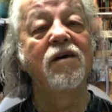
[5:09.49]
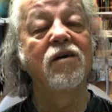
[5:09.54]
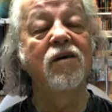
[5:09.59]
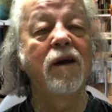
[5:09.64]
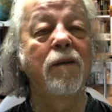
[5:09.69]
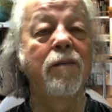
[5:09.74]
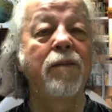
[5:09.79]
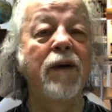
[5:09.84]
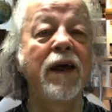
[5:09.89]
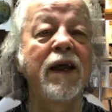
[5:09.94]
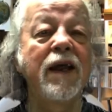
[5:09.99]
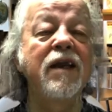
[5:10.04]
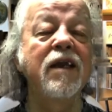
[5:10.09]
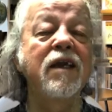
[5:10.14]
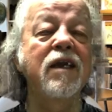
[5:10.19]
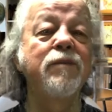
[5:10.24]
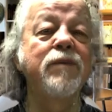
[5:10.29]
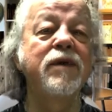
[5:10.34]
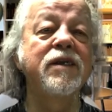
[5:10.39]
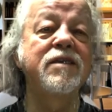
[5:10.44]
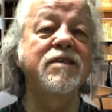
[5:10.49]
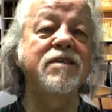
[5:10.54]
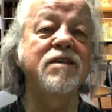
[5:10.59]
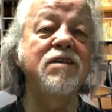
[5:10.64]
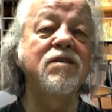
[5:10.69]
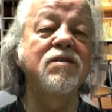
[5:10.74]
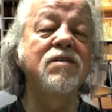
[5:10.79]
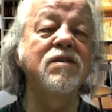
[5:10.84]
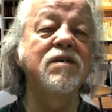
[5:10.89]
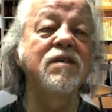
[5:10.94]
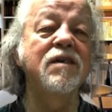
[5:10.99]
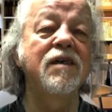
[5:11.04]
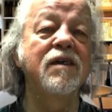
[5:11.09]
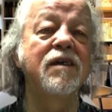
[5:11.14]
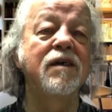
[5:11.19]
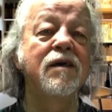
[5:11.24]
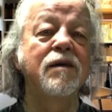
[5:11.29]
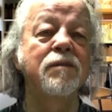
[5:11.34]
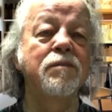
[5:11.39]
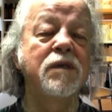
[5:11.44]
lebendige Beziehung
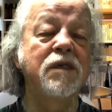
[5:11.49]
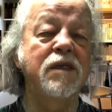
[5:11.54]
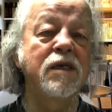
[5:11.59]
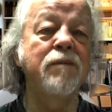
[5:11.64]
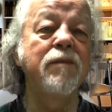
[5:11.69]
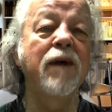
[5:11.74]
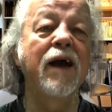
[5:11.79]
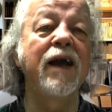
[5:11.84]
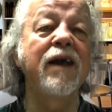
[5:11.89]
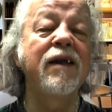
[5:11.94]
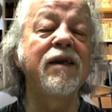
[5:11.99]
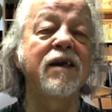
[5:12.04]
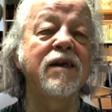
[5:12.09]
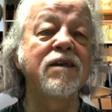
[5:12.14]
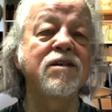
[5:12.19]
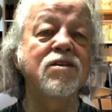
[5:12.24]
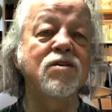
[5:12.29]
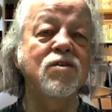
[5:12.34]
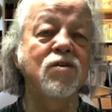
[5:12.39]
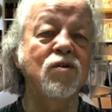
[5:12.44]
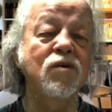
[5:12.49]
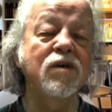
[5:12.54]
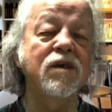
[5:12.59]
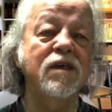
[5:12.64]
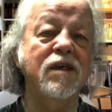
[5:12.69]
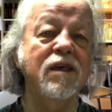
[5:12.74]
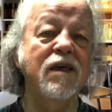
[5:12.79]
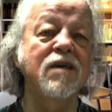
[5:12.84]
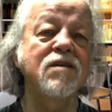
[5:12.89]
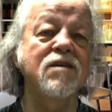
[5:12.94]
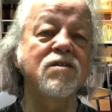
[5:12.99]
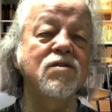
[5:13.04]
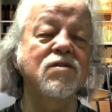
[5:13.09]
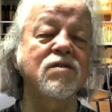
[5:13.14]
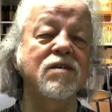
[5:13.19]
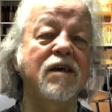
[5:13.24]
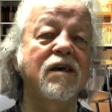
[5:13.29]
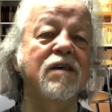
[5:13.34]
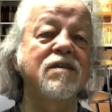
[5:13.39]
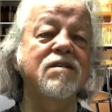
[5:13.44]
mit ihm eingehst durch
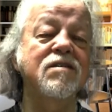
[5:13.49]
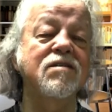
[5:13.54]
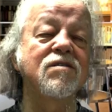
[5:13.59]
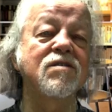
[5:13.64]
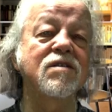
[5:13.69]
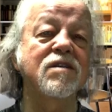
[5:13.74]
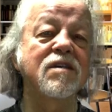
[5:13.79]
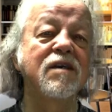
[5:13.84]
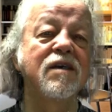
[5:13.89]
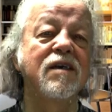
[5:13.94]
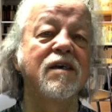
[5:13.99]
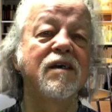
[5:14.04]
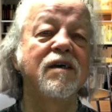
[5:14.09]
Jesus Christus.